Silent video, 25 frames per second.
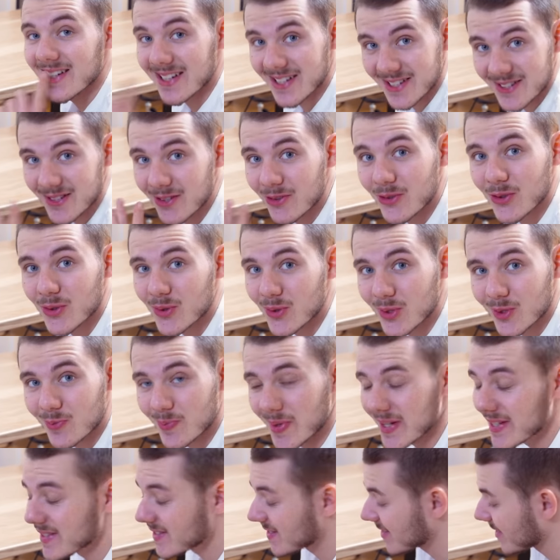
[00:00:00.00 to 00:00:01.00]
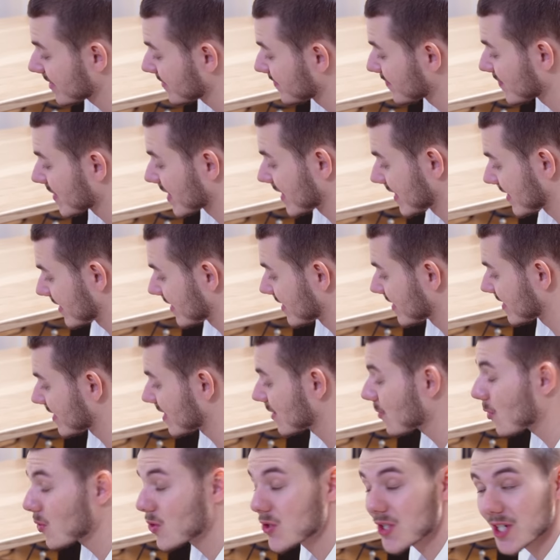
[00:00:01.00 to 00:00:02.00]
L'instant de suspense,
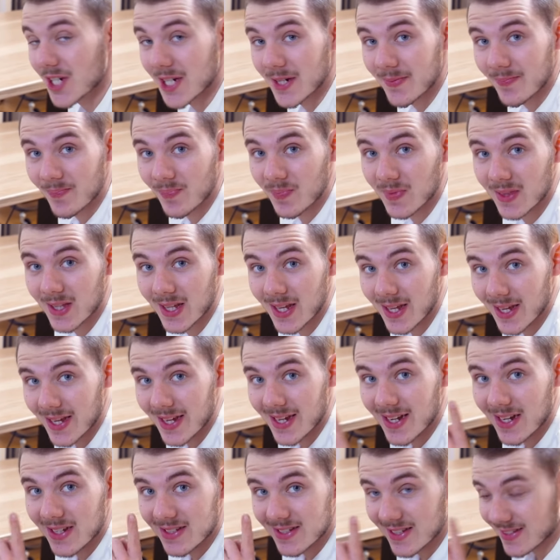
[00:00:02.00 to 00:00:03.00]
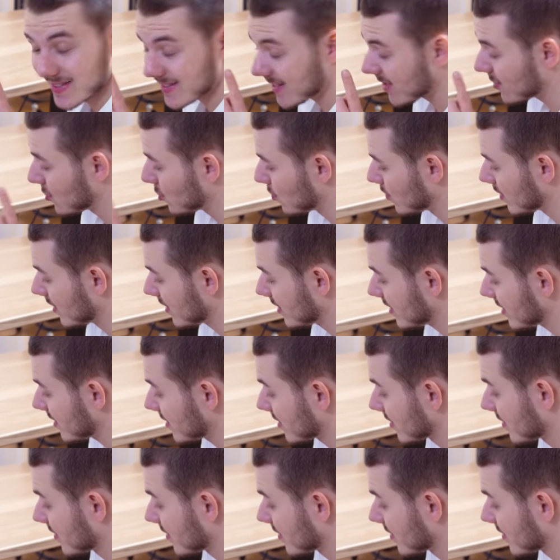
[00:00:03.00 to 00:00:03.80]
c'est branché, ça s'est allumé.